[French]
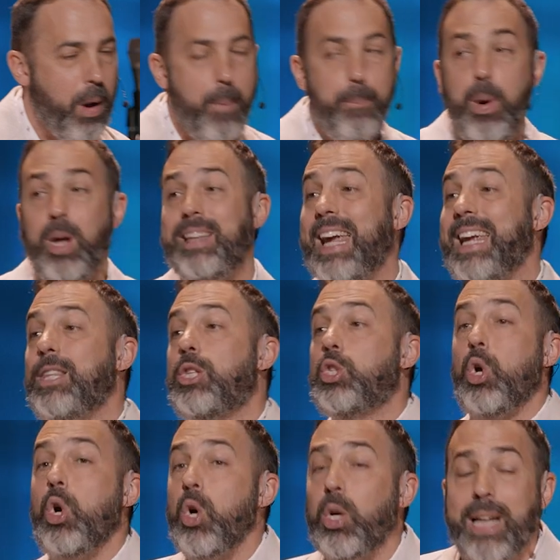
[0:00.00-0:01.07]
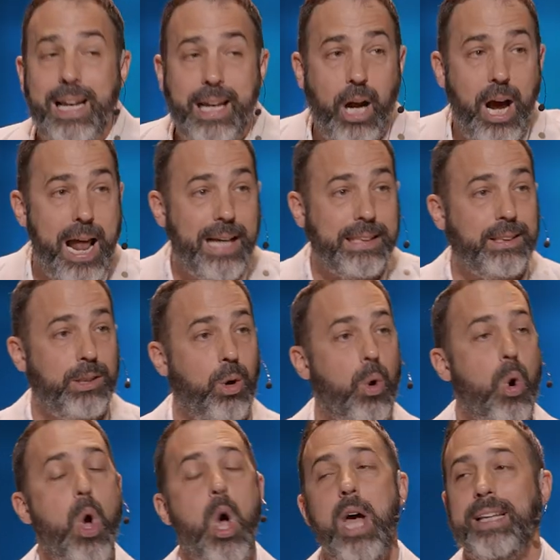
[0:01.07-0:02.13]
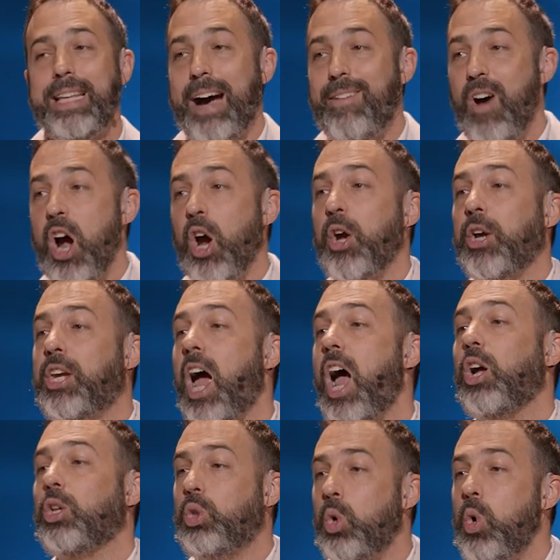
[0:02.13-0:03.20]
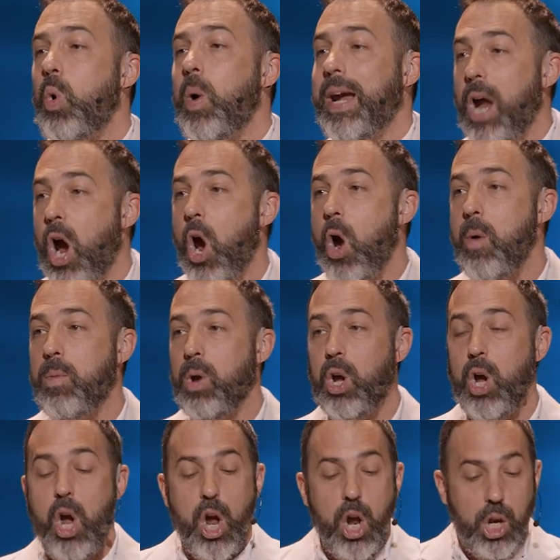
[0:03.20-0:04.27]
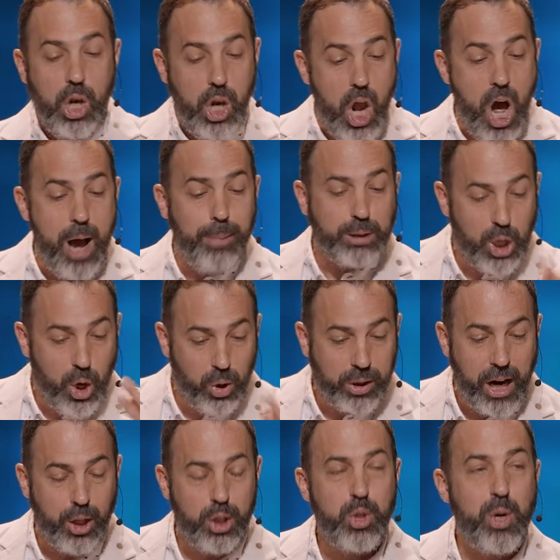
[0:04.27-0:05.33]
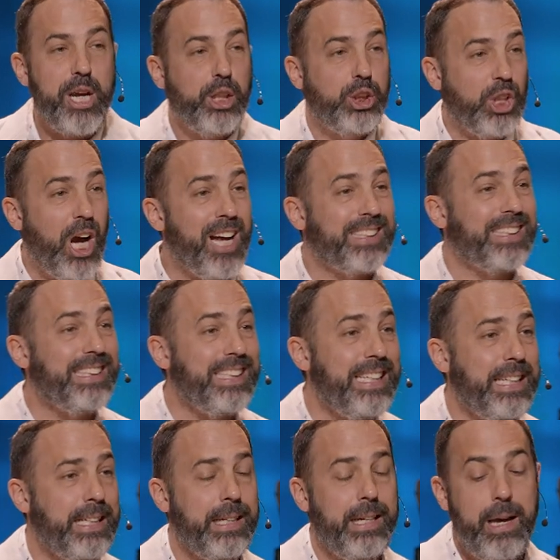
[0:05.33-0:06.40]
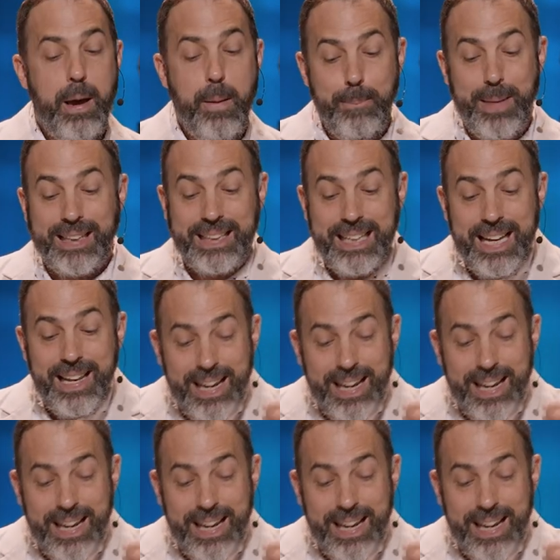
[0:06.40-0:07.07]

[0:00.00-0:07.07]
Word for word: pas d'être dur dans les relations, d'avoir un cœur doux et humble. L'homme, selon le cœur de Dieu, est gentil, mais il